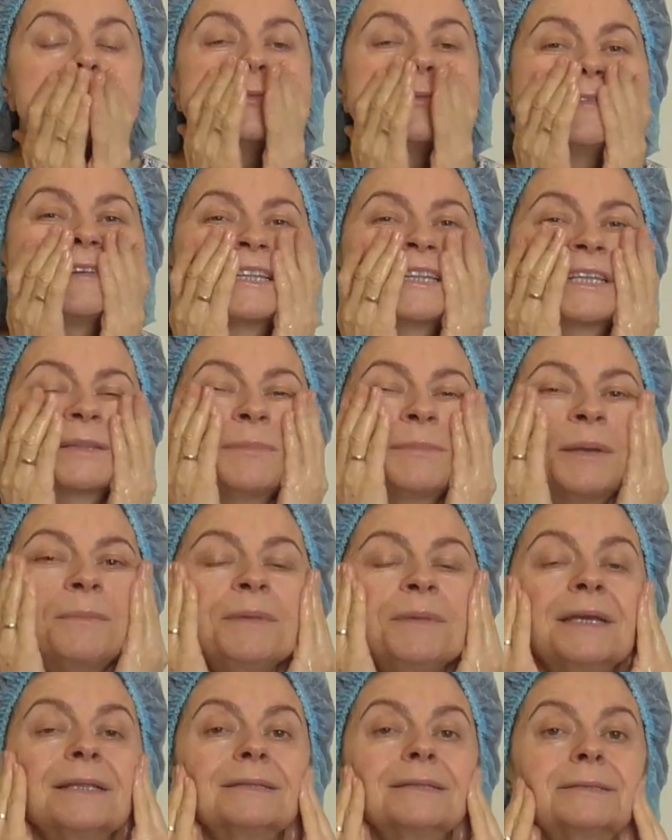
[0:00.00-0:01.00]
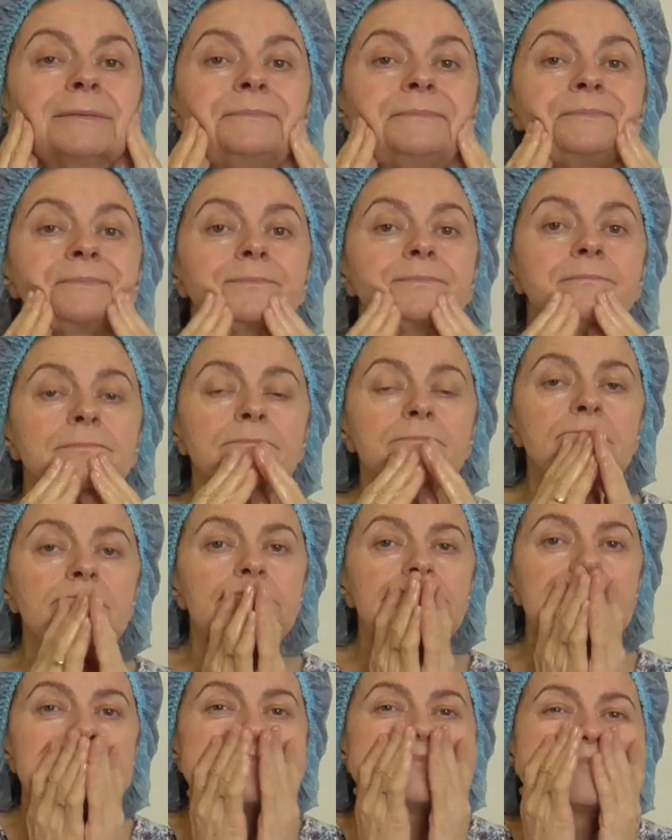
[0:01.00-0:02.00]
Мы в этот момент
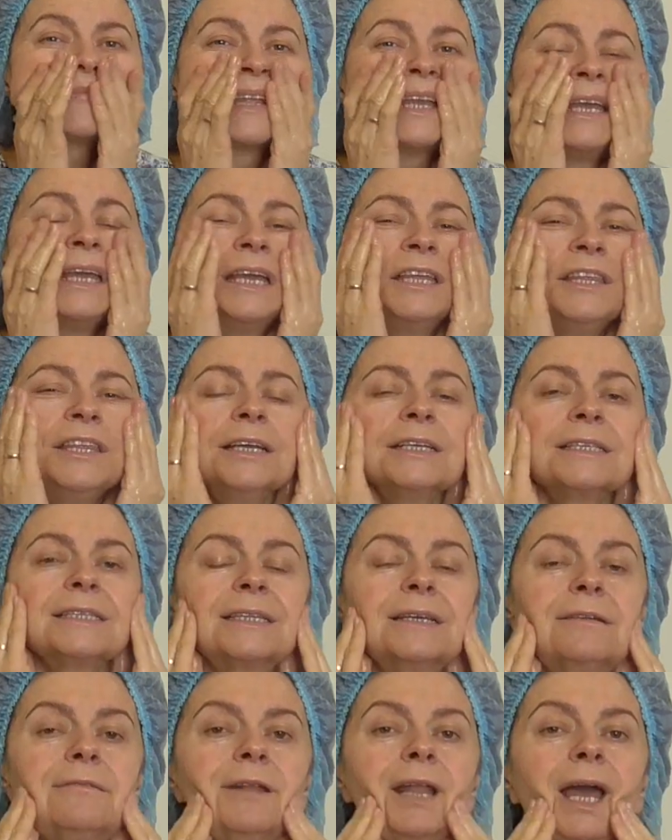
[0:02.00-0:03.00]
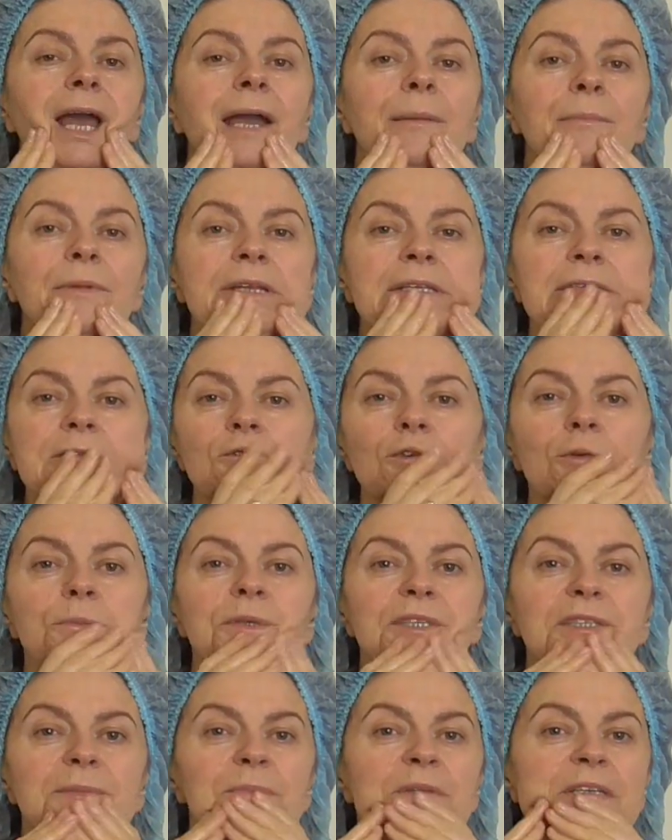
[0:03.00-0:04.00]
не оставляем лицо
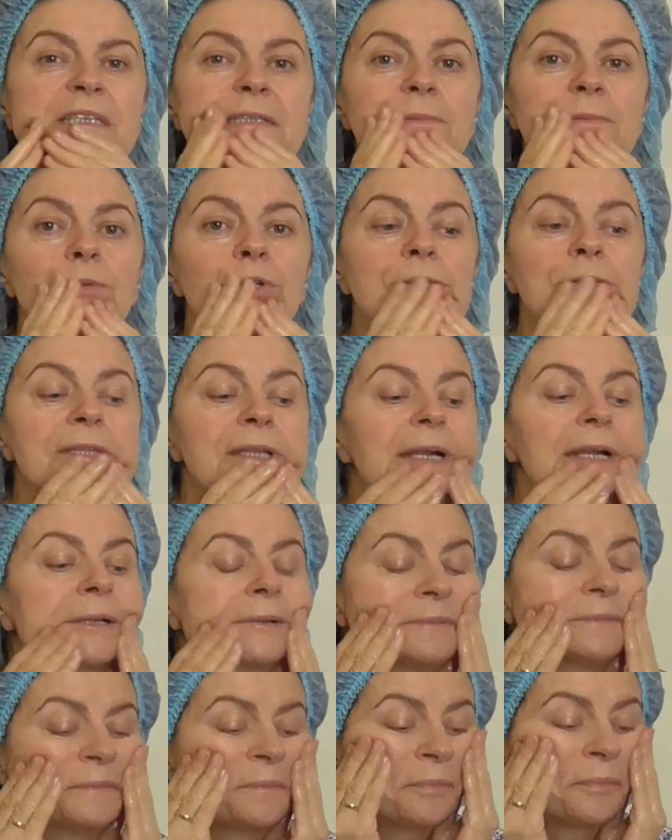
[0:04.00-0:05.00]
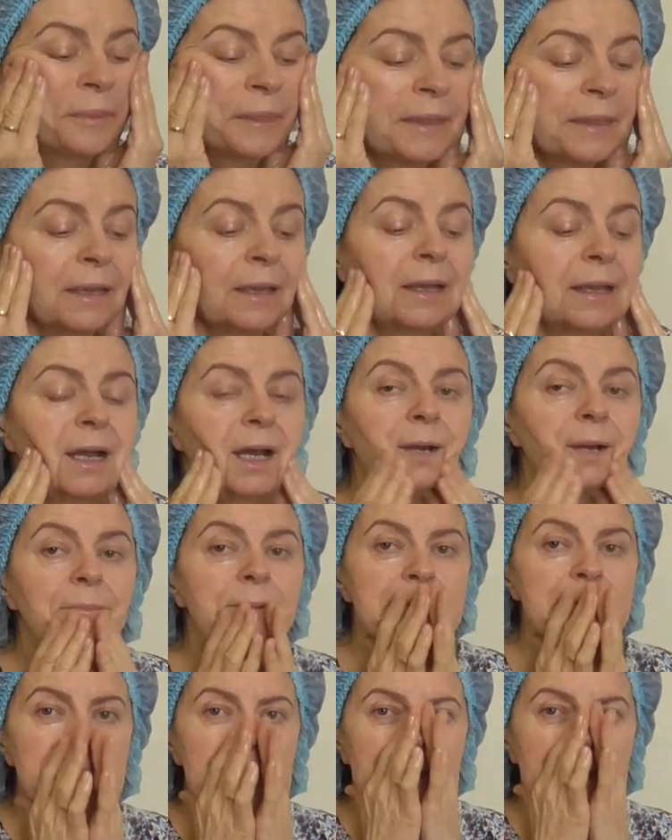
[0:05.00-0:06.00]
без присмотра, а
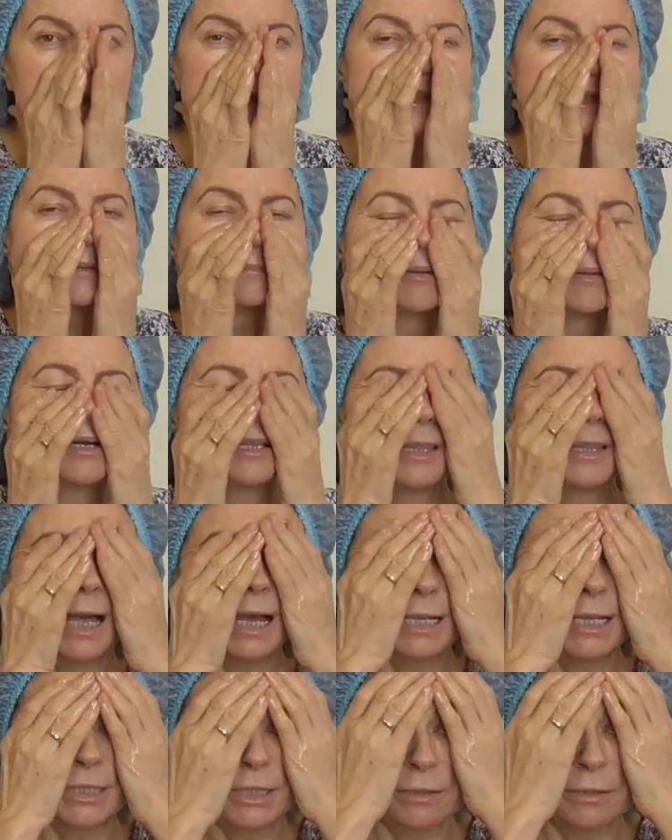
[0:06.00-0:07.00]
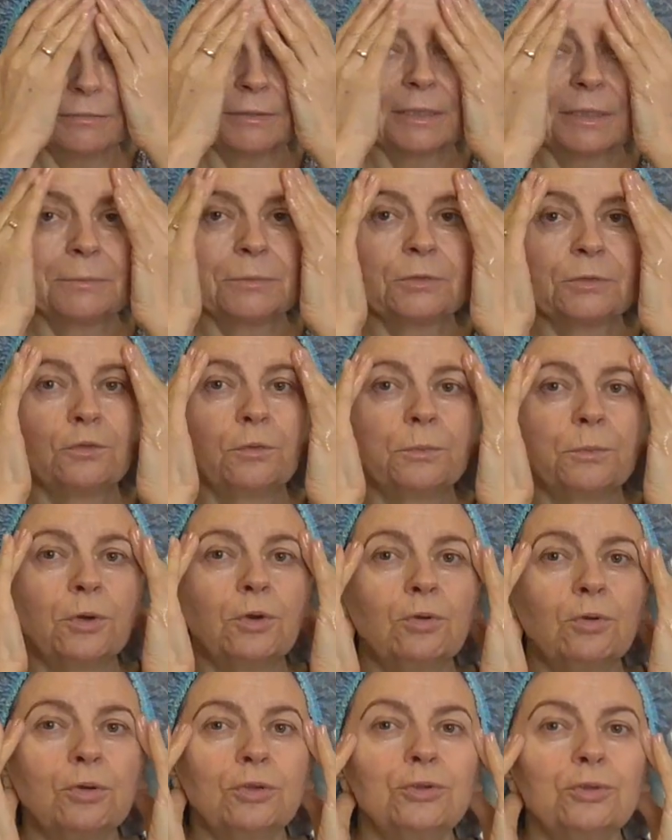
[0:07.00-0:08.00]
постоянно поглаживаем его
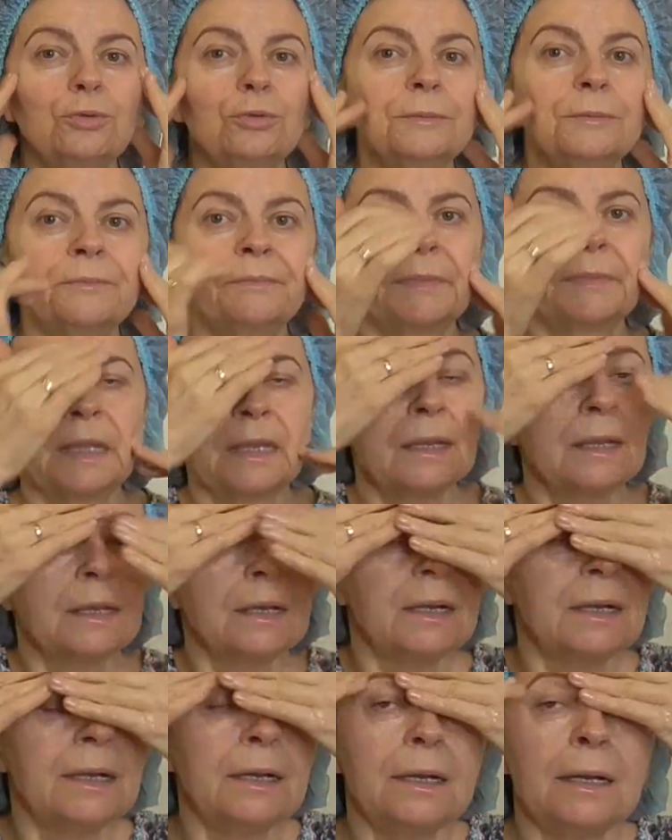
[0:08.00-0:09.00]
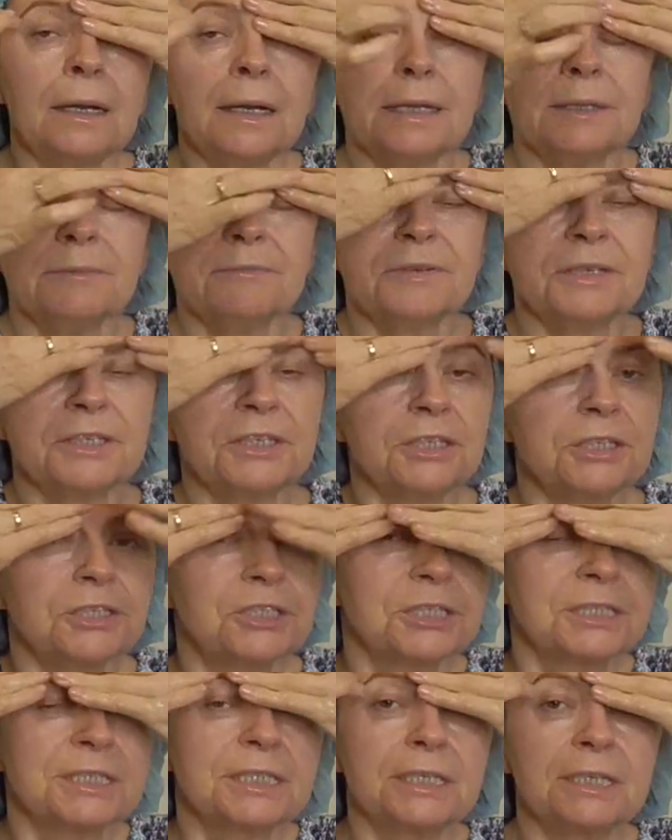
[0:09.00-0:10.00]
по ходу
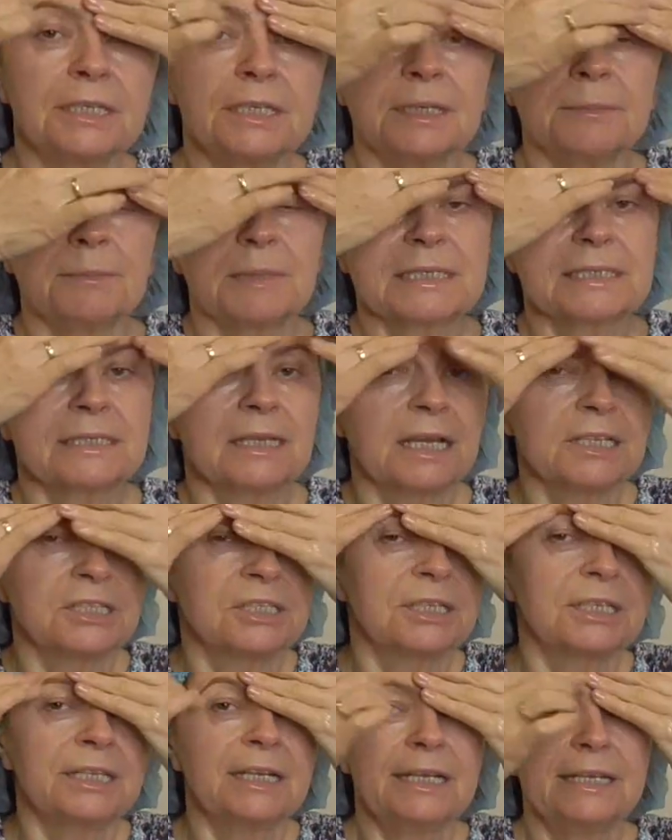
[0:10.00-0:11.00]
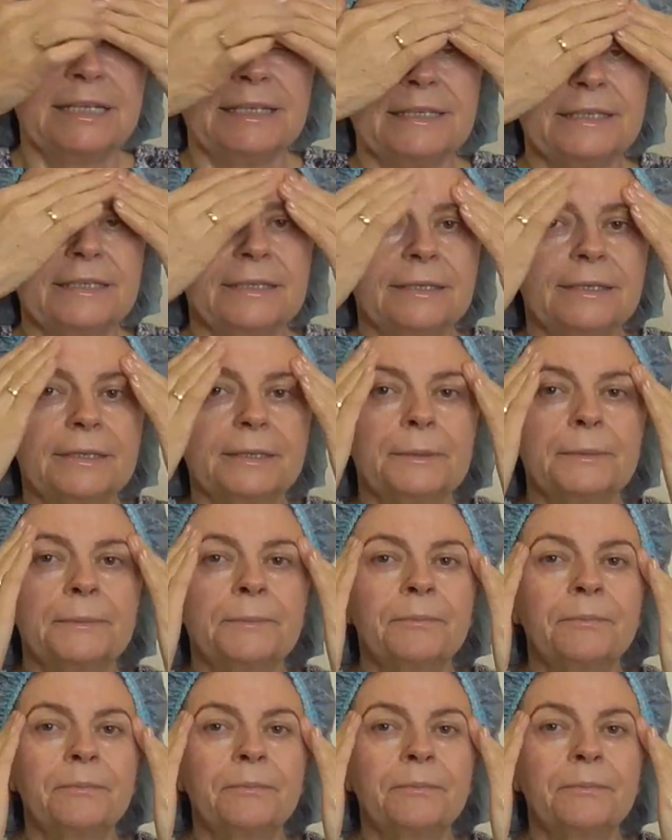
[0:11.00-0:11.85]
лимфатических и массажных линий.